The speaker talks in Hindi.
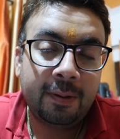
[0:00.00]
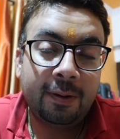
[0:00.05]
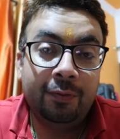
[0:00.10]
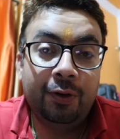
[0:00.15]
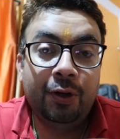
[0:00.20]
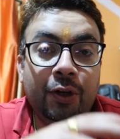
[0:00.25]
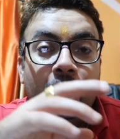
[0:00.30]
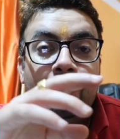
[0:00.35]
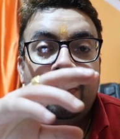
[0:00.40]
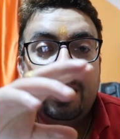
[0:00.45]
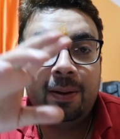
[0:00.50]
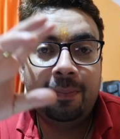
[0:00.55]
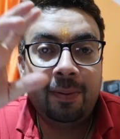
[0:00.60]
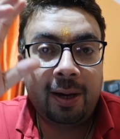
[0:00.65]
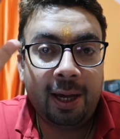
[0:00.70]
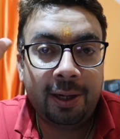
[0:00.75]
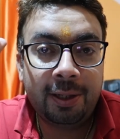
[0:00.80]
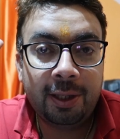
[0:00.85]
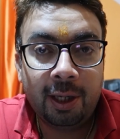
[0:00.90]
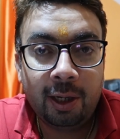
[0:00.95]
वीडियो मैंने
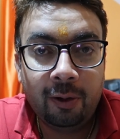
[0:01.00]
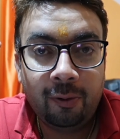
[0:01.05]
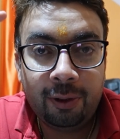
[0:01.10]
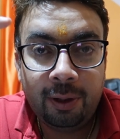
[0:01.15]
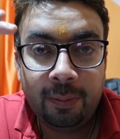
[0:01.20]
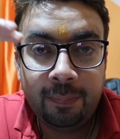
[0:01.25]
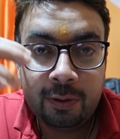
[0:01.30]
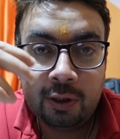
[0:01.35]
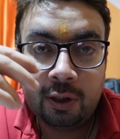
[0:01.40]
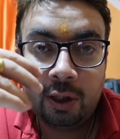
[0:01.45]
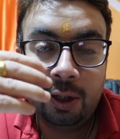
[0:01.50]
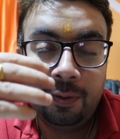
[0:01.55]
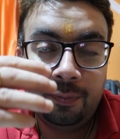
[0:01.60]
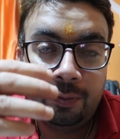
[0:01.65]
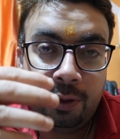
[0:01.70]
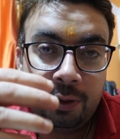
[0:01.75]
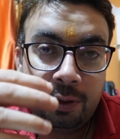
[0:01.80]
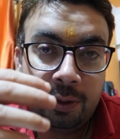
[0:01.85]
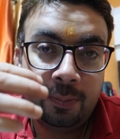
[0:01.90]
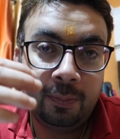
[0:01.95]
प्लान किया हुआ था पिछले
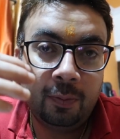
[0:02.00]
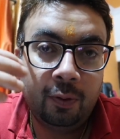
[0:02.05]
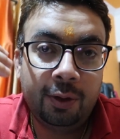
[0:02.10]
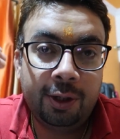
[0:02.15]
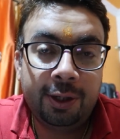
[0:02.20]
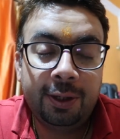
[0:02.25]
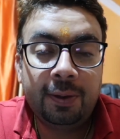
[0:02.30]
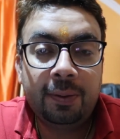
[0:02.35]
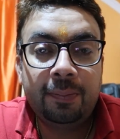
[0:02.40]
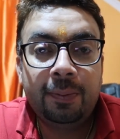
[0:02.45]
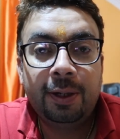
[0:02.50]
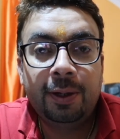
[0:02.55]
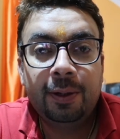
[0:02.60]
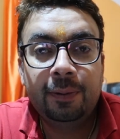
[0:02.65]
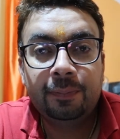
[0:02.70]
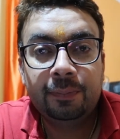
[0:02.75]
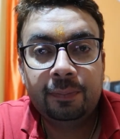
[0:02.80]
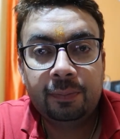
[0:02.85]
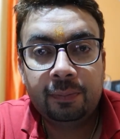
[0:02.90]
हफ्ते से वो नहीं कर पाया